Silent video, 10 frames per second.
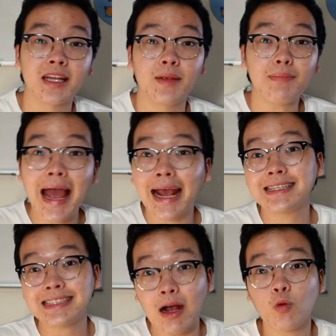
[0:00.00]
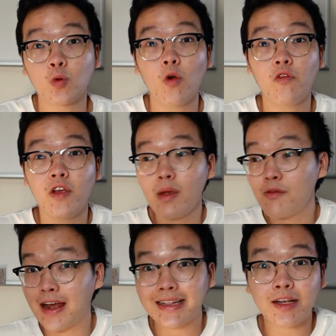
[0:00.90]
thì ba ngày sau cổ phiếu mới
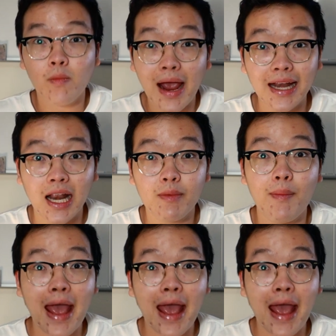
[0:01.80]
về tay của bạn để mà